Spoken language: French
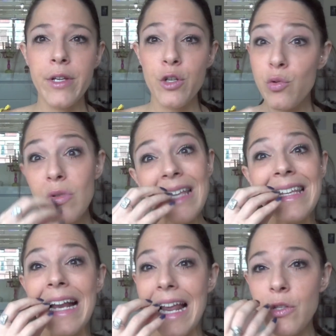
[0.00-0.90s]
Je suçais
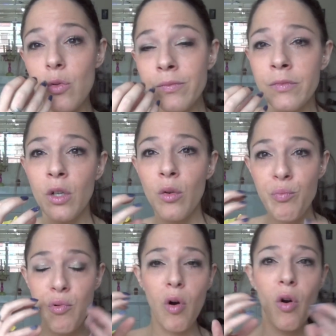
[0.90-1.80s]
des glaçons
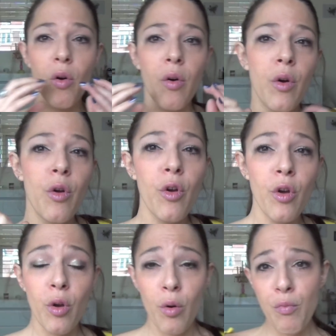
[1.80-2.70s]
pour... Euh,
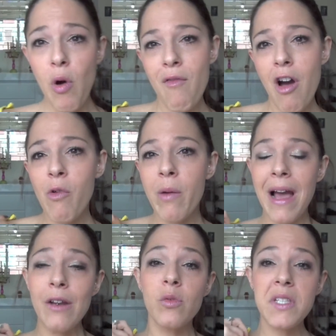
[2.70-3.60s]
pour avoir moins
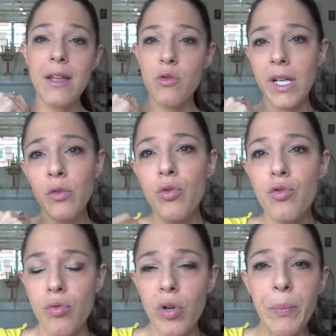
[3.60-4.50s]
mal. Donc ça a duré deux
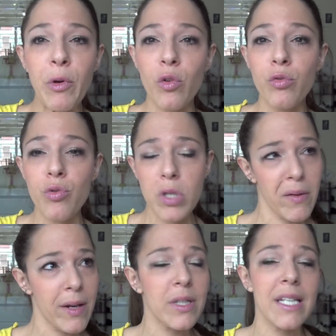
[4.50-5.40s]
jours et pendant deux jours c'est
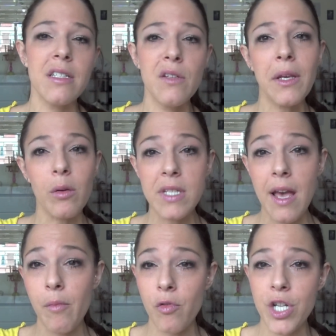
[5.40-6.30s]
vrai qu'on a des difficultés
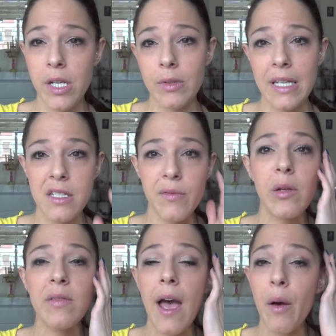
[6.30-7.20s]
à manger, on a des
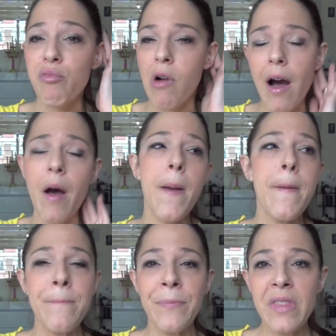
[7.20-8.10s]
difficultés à boire,
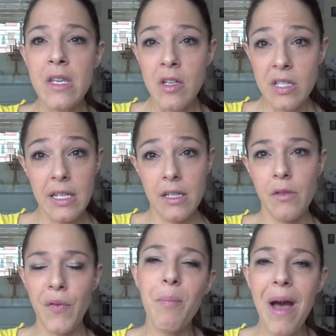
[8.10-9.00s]

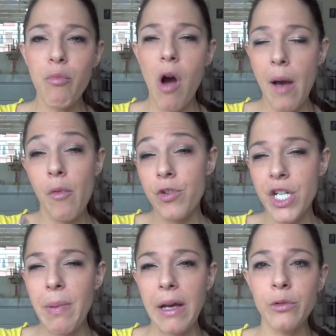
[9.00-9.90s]
c'est enfin pas à boire, à
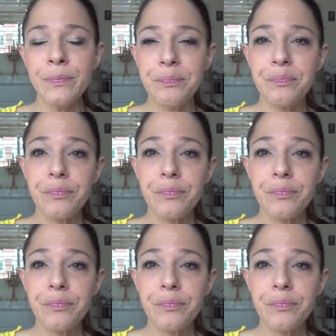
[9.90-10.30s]
manger pardon.